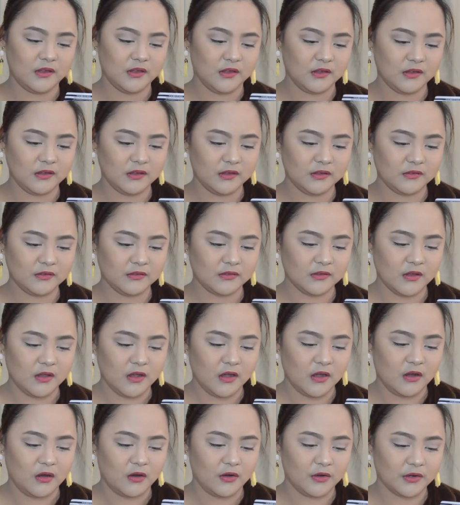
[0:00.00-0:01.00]
is
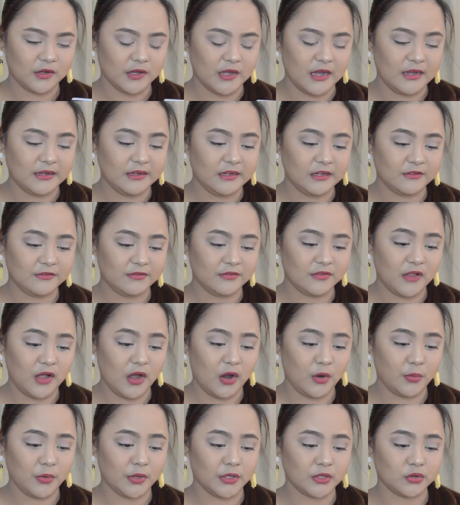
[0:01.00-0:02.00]
Organic
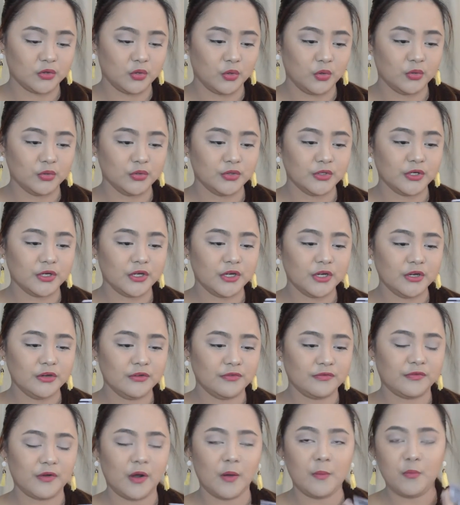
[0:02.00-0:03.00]
Flower Toner
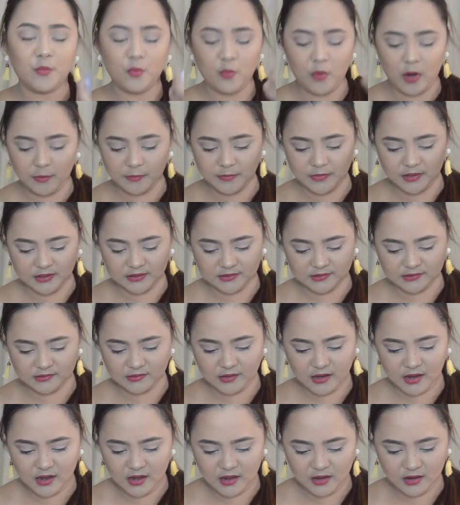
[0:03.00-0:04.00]
from
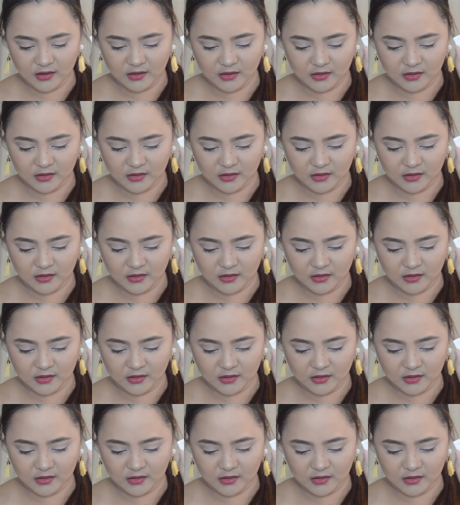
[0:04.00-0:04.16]
Wamisa.